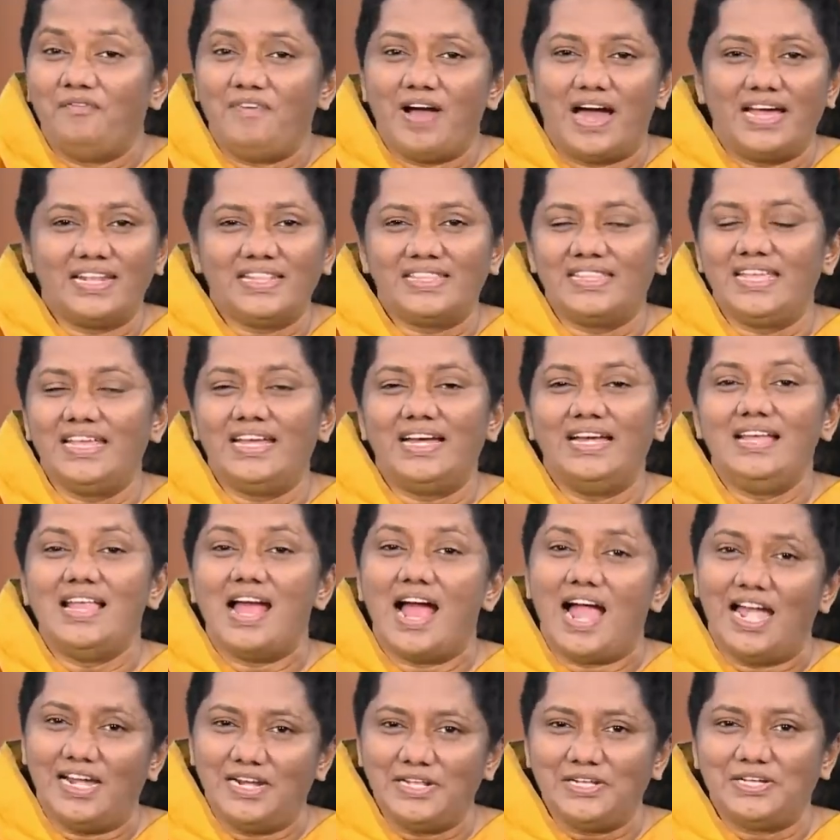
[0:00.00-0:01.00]
வார்த்தைகள்
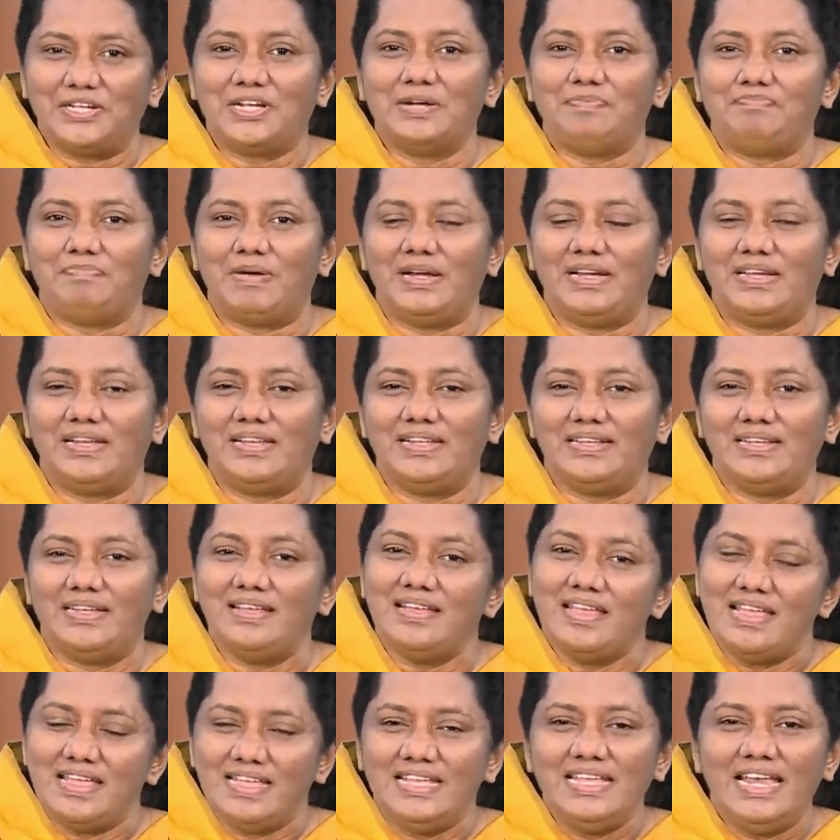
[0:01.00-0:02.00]
அடுக்கப்பட்டு
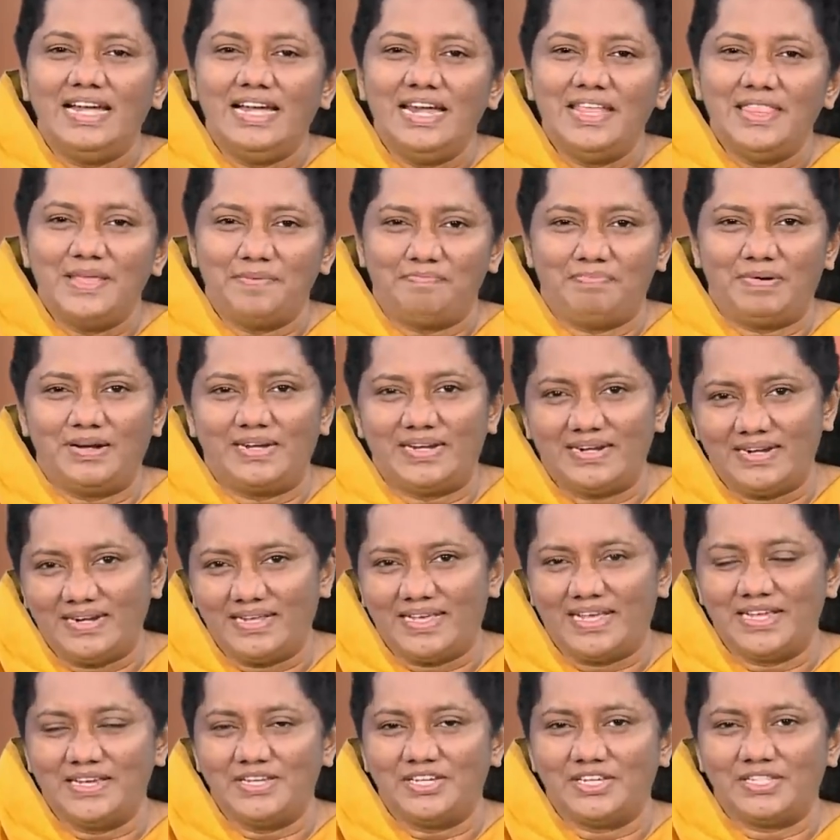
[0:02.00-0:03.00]

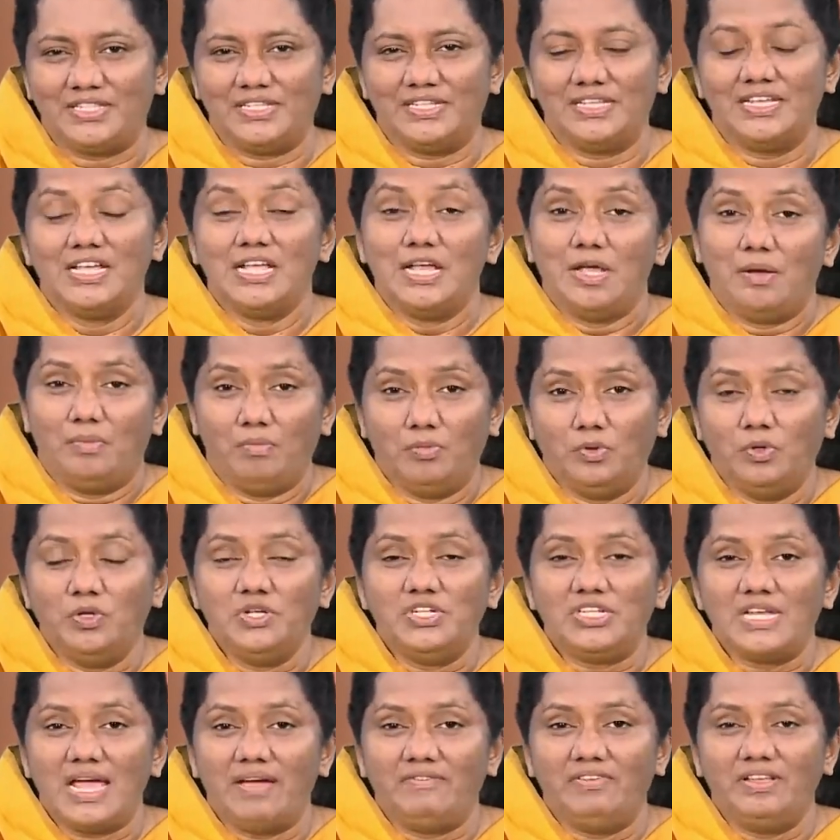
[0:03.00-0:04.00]
எழுதப்பட்டிருக்கின்றது
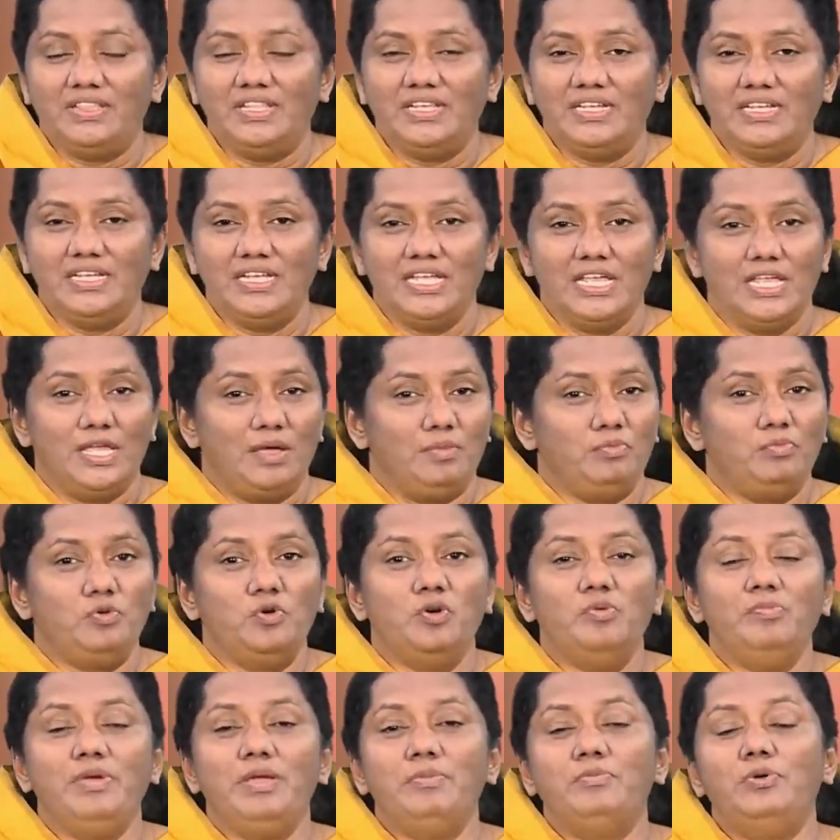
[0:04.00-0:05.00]
மூன்றாவது
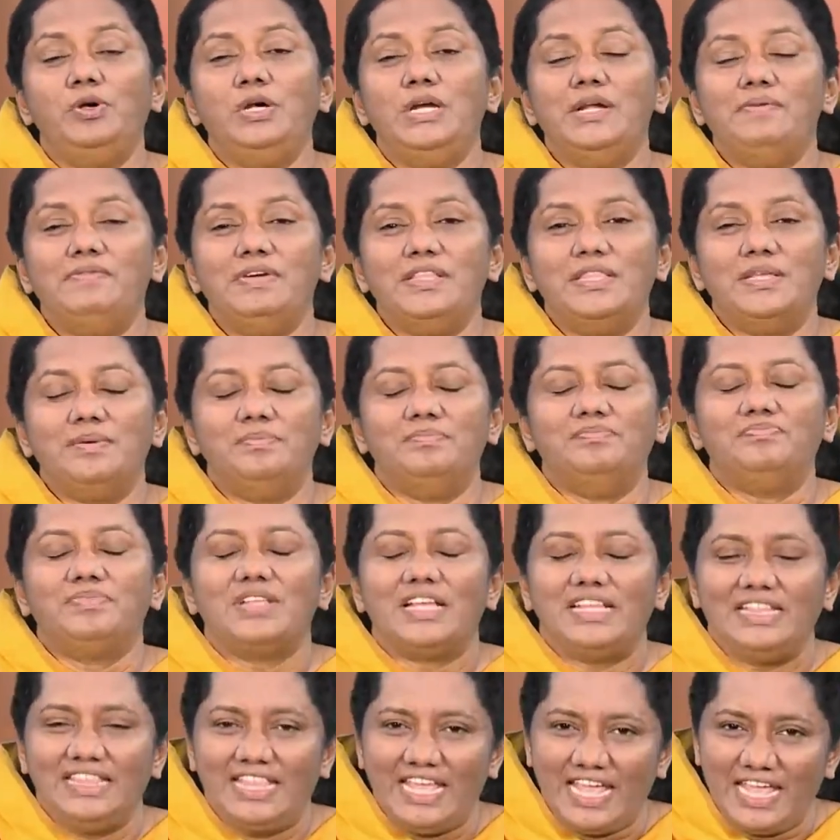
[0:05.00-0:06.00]
பூமி முழுவதும்
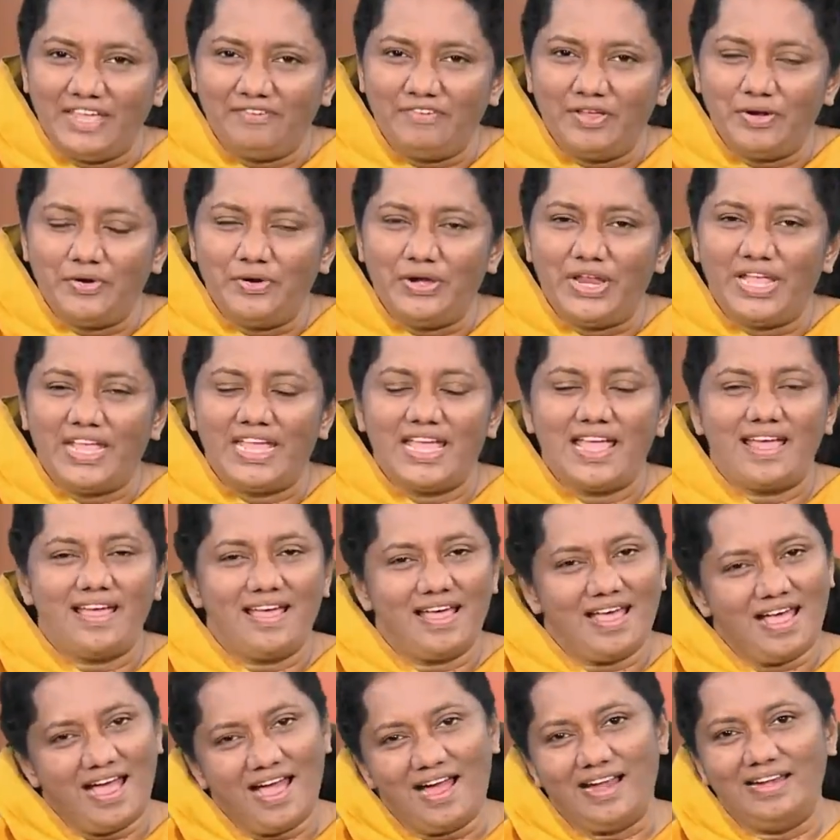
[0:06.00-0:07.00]
தேவனுடைய
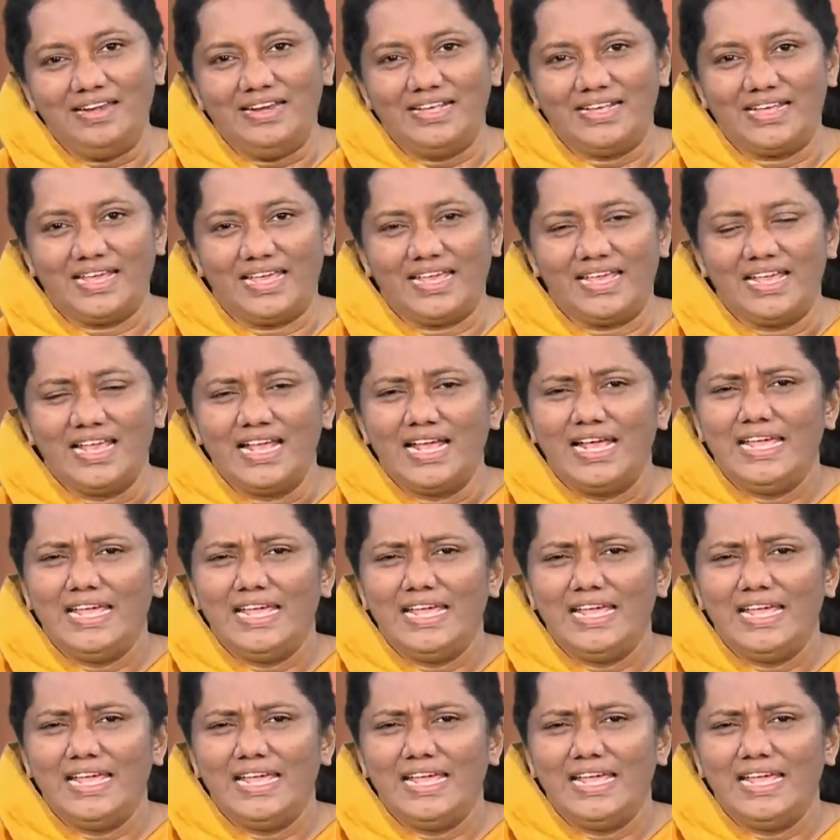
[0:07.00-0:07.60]
ஆளுகை